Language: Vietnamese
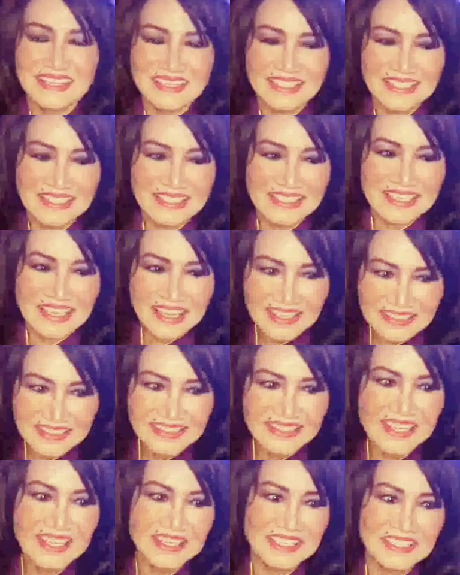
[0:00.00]
những cái ân
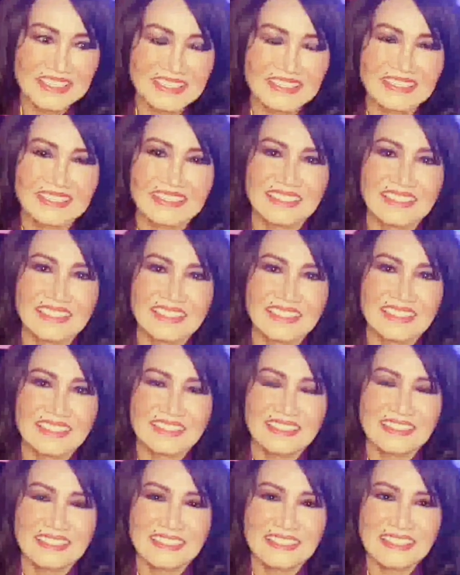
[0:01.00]
tình
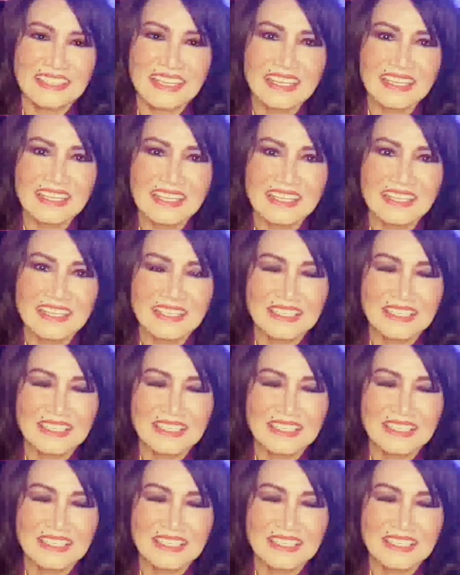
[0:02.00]
những cái uh,